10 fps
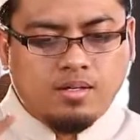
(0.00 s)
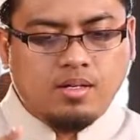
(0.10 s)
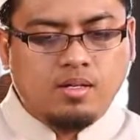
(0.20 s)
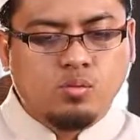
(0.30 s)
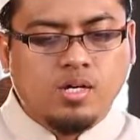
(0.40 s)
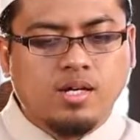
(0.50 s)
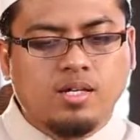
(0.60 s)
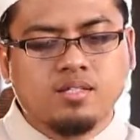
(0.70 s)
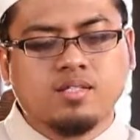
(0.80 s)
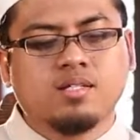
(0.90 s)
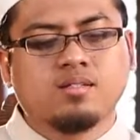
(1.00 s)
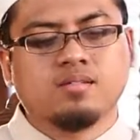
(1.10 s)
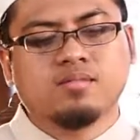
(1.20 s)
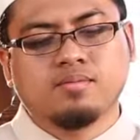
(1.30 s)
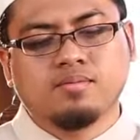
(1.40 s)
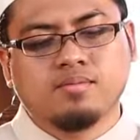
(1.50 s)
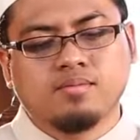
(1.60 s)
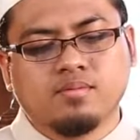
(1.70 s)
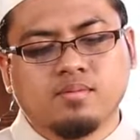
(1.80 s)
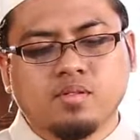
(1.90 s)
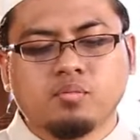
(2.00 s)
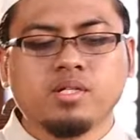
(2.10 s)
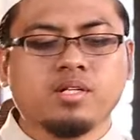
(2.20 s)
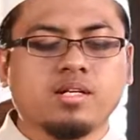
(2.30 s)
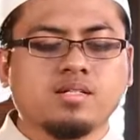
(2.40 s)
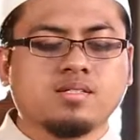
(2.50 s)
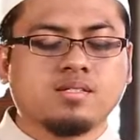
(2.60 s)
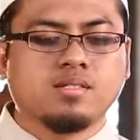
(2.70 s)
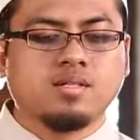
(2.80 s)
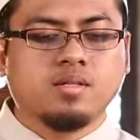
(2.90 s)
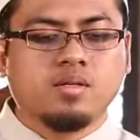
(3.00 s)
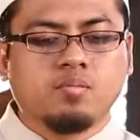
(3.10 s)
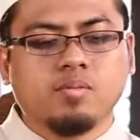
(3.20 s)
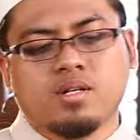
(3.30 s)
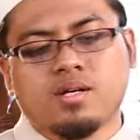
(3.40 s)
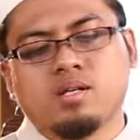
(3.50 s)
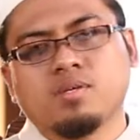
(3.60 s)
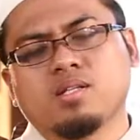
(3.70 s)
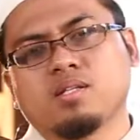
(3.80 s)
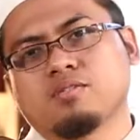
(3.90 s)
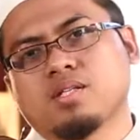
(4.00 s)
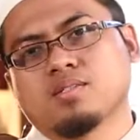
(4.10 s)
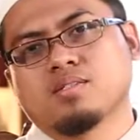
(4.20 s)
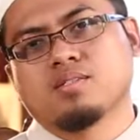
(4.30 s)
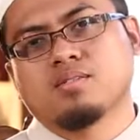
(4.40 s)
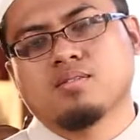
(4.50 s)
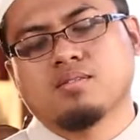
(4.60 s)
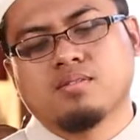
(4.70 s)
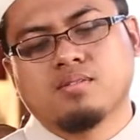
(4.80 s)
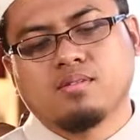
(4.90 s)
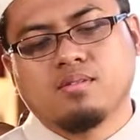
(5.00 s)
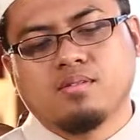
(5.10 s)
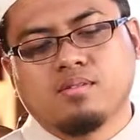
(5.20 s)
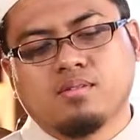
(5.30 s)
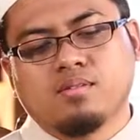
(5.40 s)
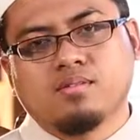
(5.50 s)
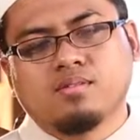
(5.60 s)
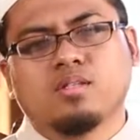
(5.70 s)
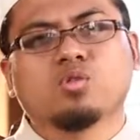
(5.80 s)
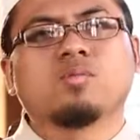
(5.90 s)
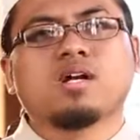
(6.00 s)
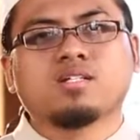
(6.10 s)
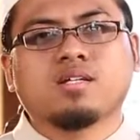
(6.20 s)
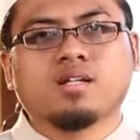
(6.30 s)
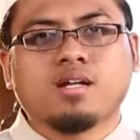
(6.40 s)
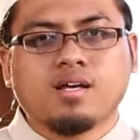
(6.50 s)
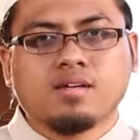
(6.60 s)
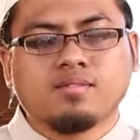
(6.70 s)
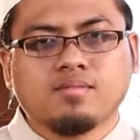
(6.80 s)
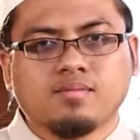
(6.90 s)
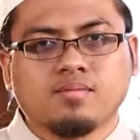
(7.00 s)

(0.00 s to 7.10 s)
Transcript: Al-mu'anasah bin nas min alamatil iflas. Yaitu merasa tenang